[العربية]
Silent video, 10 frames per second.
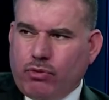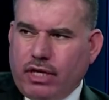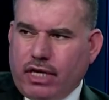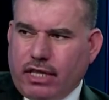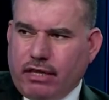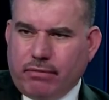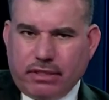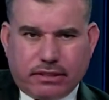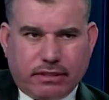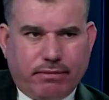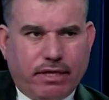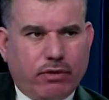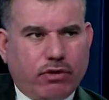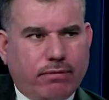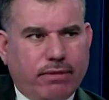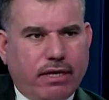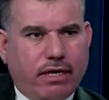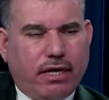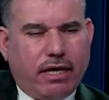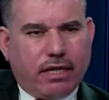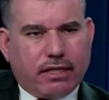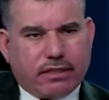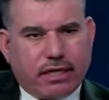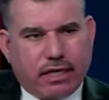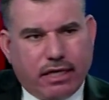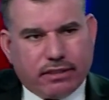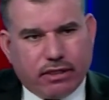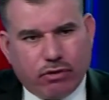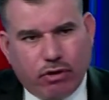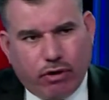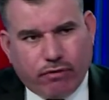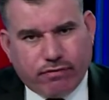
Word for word: لهذا المنصب لانه كما حضرتك قلت انه العرف